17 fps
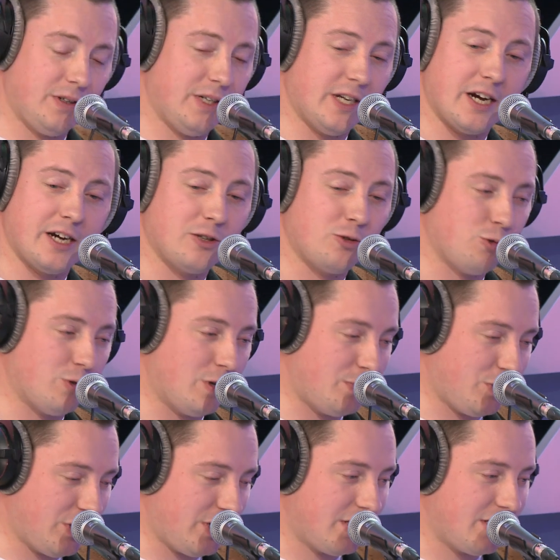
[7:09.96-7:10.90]
я хочу
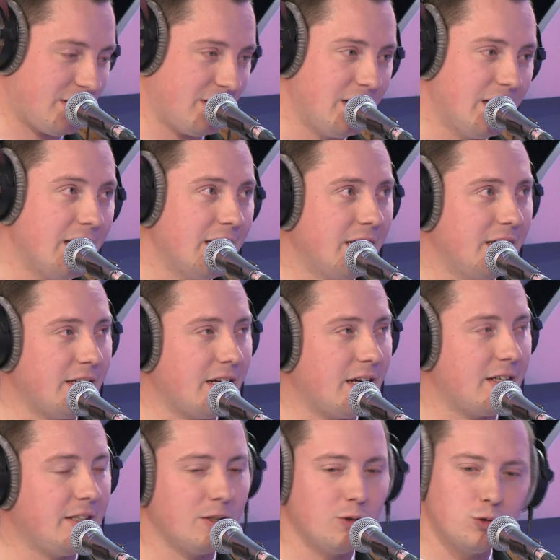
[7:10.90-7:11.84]
общаться.
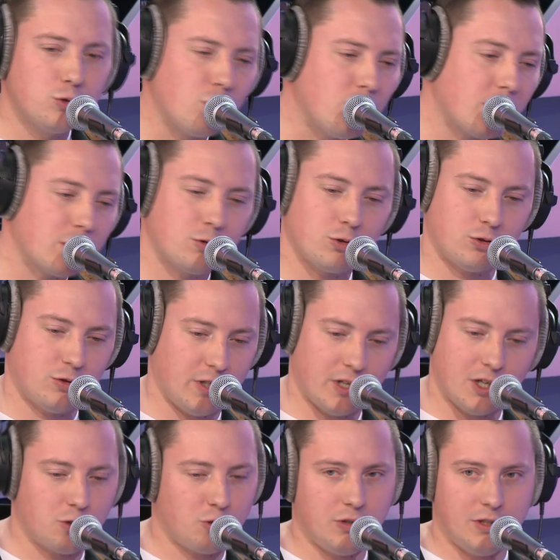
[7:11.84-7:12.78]
Я делаю только то, что я
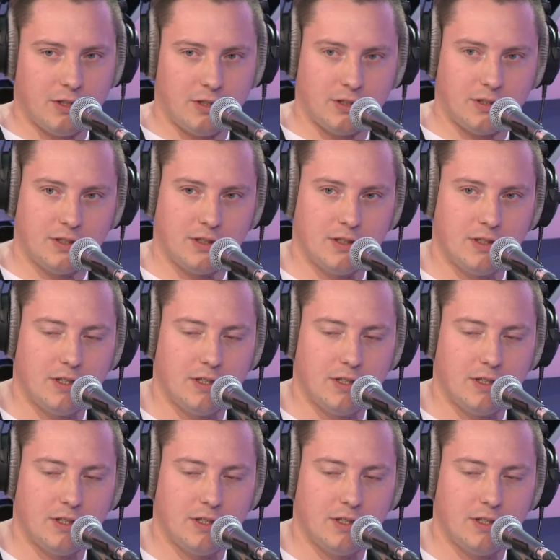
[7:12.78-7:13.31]
хочу делать.